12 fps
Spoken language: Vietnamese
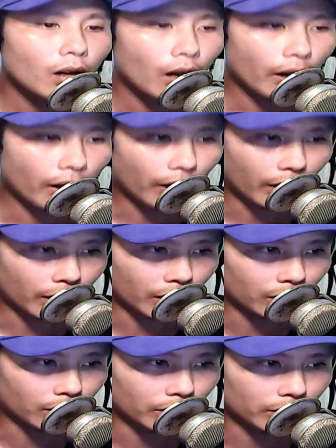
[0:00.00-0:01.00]

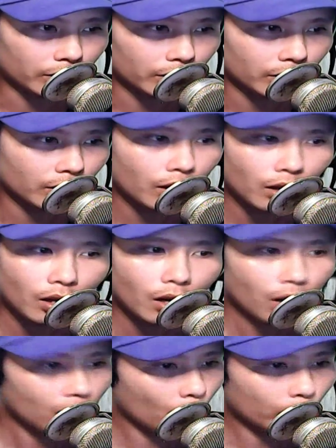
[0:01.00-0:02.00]
Ai...
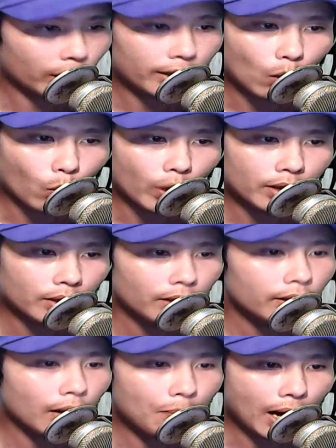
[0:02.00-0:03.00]
Lôi Tân đạo quân
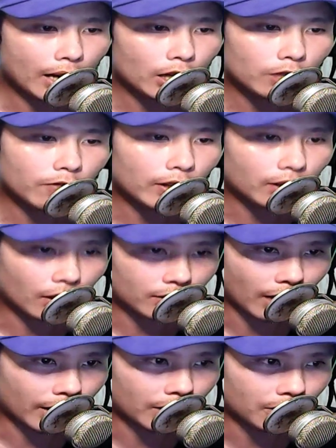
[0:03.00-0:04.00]
ngẫm lại và thở
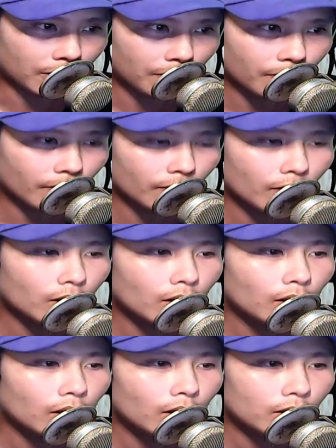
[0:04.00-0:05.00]
dài.
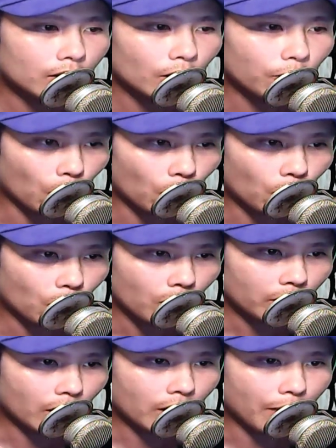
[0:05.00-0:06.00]
Sư phụ,
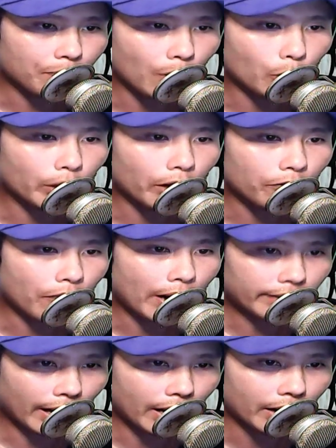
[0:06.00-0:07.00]
cơ nghiệp Đông Kỳ phái
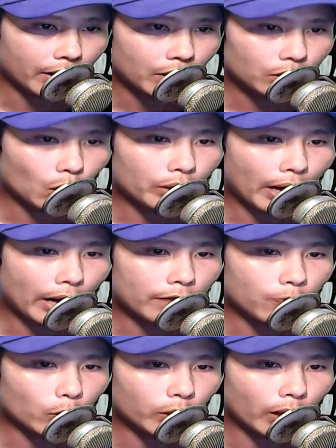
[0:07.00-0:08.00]
ta tồn tại
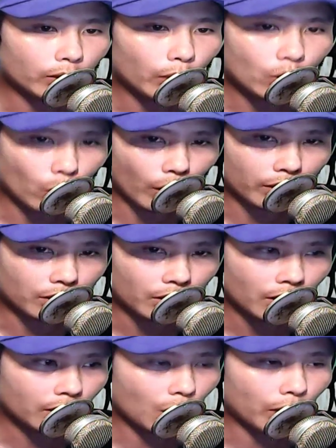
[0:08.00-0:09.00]
vô tận tuế nguyệt,
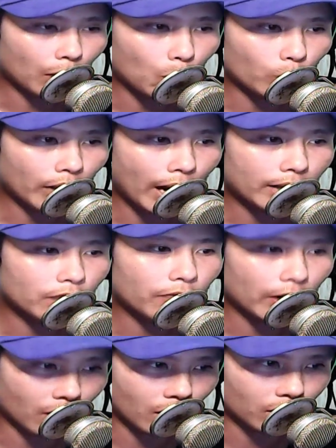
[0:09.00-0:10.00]
không thể buông tha như
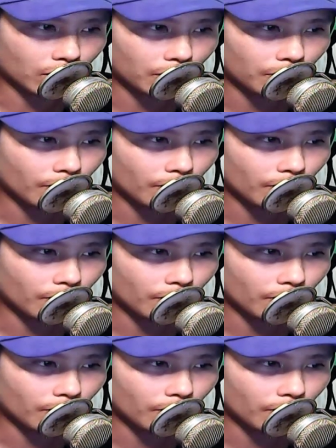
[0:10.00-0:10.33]
vậy được.